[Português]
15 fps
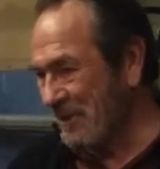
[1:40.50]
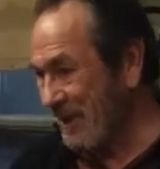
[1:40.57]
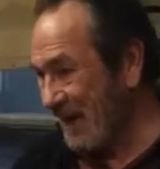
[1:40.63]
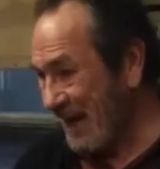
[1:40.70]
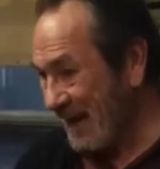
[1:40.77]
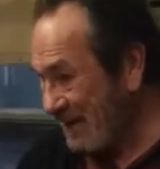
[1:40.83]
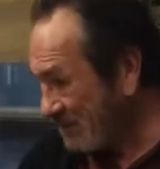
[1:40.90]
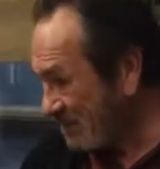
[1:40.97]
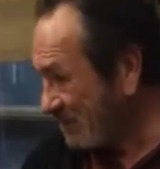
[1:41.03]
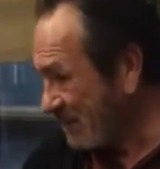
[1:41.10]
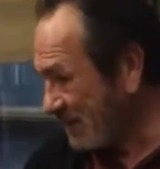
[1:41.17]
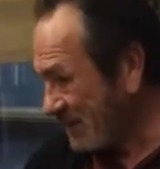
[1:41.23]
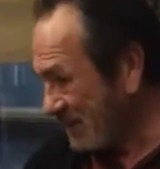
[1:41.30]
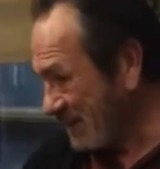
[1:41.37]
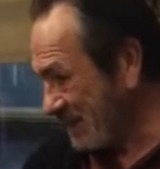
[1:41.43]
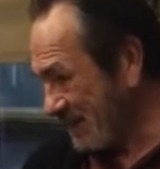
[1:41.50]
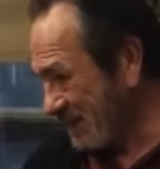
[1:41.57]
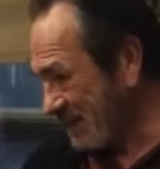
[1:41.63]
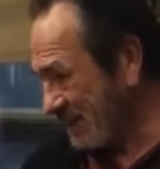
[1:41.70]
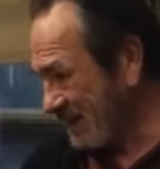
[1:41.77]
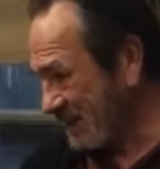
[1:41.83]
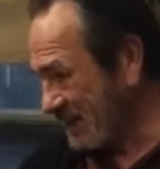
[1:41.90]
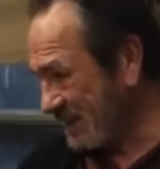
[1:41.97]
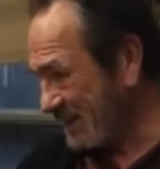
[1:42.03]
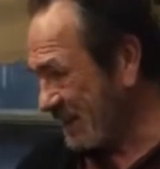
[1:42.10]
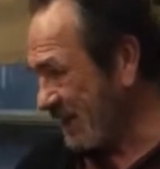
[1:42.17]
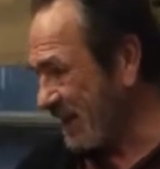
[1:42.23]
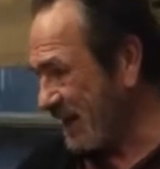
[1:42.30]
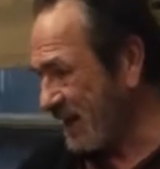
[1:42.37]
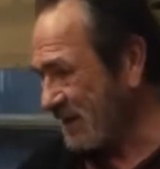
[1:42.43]
vida eterna.
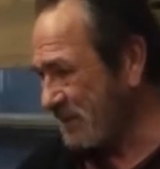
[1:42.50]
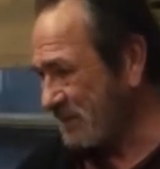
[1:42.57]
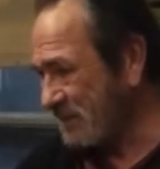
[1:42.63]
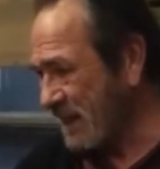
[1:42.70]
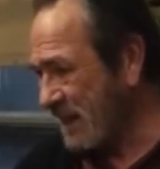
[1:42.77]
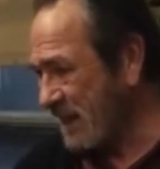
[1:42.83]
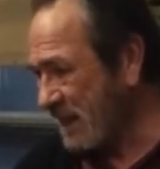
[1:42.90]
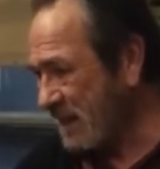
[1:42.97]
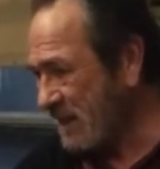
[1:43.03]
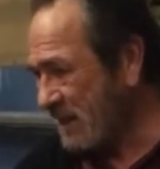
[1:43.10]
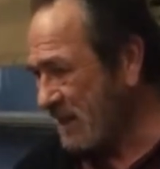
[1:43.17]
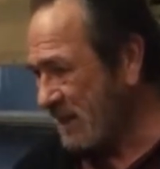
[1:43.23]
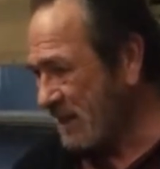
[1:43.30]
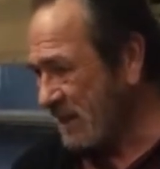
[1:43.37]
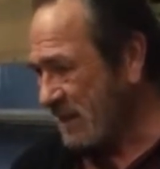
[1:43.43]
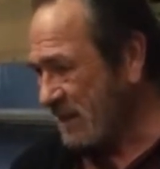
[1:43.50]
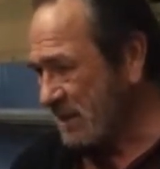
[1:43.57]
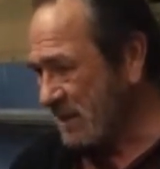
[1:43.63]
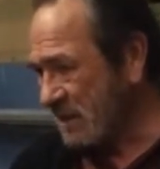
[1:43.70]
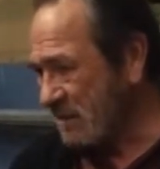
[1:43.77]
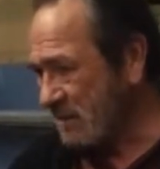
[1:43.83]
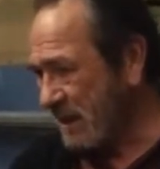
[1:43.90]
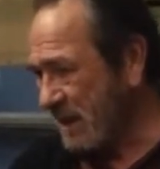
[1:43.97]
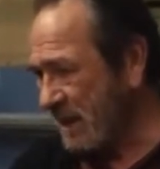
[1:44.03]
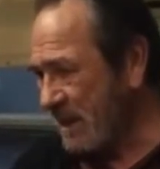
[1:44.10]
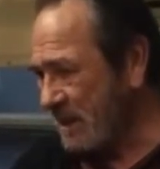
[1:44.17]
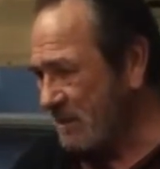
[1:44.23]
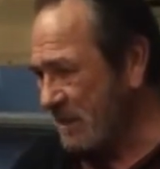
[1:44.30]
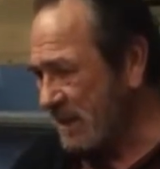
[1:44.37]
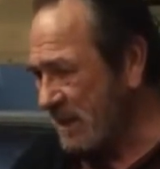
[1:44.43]
Que belo Deus!
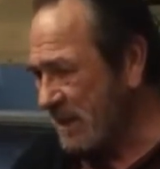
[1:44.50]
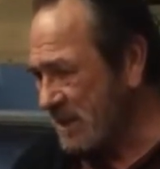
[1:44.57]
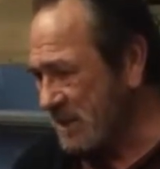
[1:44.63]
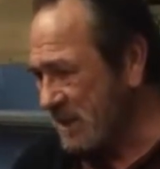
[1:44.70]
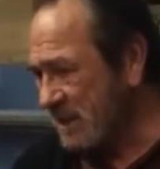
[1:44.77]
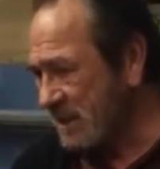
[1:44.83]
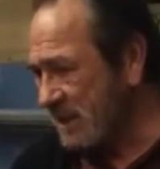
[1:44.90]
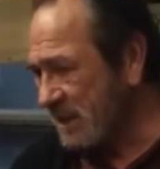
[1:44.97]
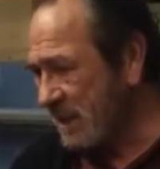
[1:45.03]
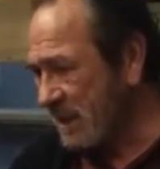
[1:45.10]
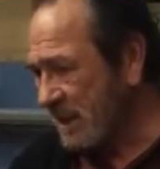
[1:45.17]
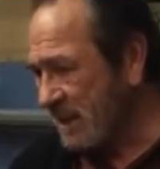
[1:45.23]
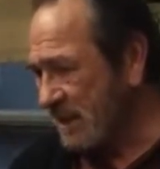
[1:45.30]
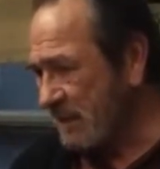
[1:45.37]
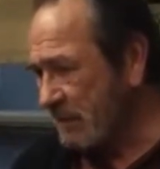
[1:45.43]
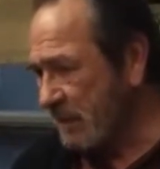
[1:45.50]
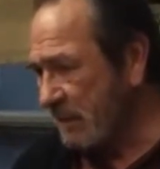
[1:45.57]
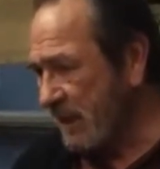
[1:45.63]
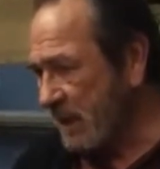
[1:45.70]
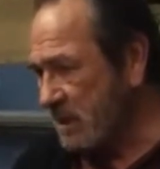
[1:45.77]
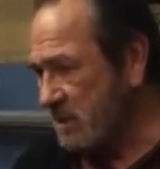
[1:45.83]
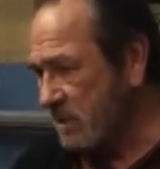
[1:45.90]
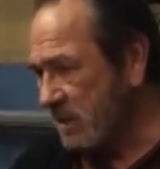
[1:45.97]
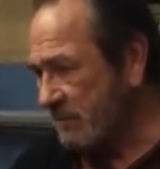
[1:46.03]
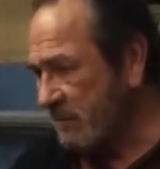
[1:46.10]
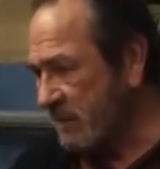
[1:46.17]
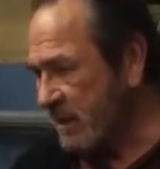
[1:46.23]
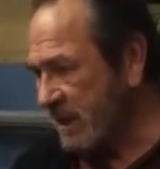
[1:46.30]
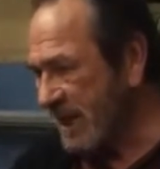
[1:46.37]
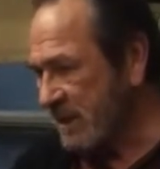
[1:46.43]
Me mostra uma religião que nos
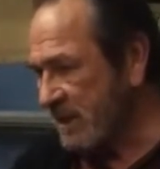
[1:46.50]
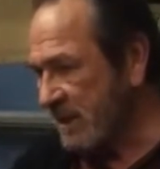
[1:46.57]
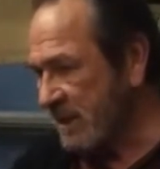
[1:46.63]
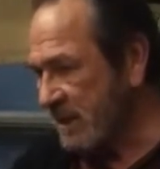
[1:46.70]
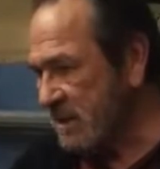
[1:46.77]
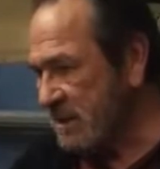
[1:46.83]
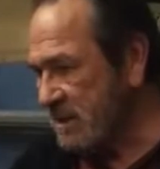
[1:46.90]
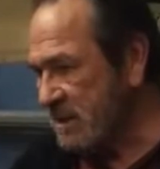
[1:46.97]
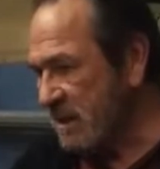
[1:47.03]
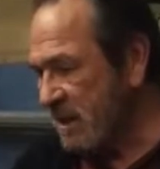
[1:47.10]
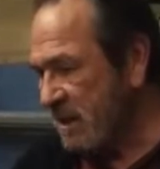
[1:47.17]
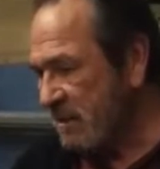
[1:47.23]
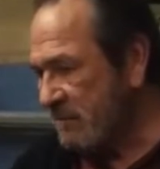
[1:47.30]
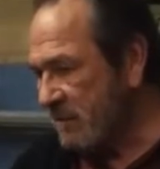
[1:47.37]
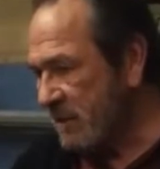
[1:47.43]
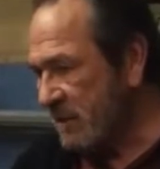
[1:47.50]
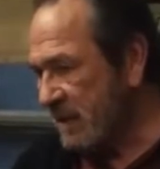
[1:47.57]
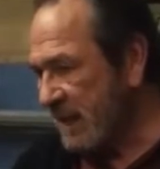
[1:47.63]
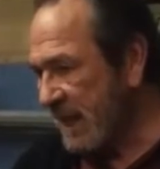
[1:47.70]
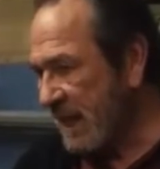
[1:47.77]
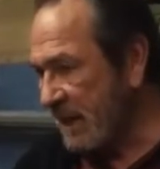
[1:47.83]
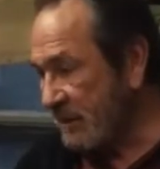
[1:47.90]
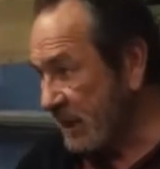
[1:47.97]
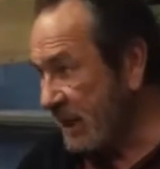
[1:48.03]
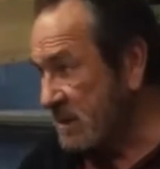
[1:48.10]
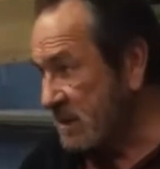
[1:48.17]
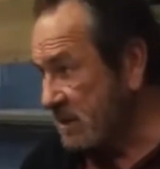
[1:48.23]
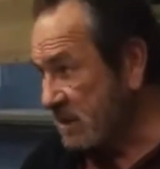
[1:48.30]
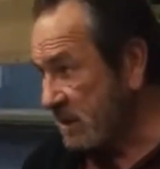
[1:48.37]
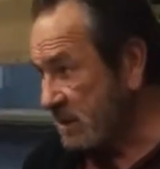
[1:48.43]
prepara para o nada para
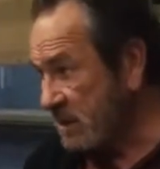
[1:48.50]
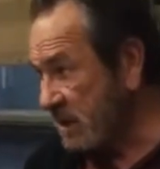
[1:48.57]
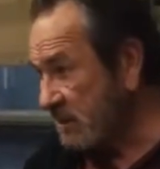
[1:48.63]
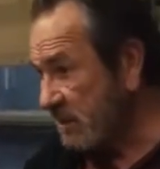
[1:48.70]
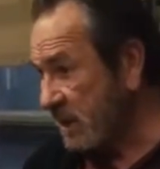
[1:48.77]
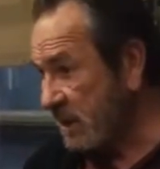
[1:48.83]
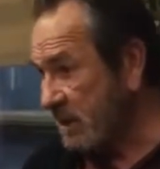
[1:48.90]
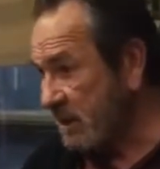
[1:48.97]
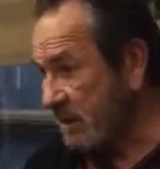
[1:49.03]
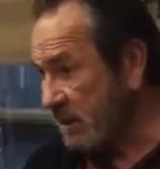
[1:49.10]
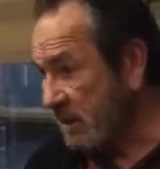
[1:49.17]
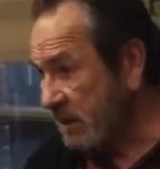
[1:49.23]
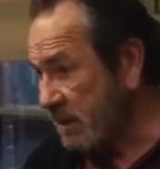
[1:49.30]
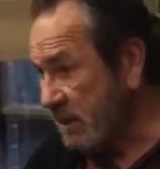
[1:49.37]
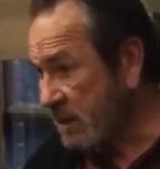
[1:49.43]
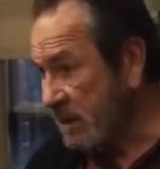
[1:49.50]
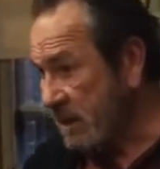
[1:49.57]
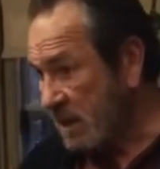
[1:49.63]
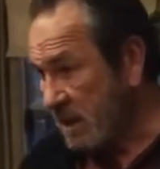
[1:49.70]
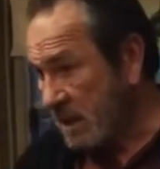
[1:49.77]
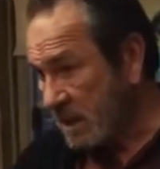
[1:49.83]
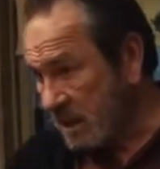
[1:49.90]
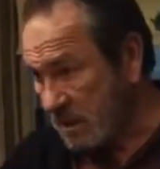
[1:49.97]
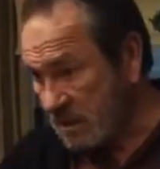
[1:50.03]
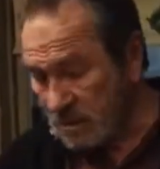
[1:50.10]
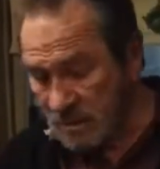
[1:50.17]
a morte e vou frequentá-la.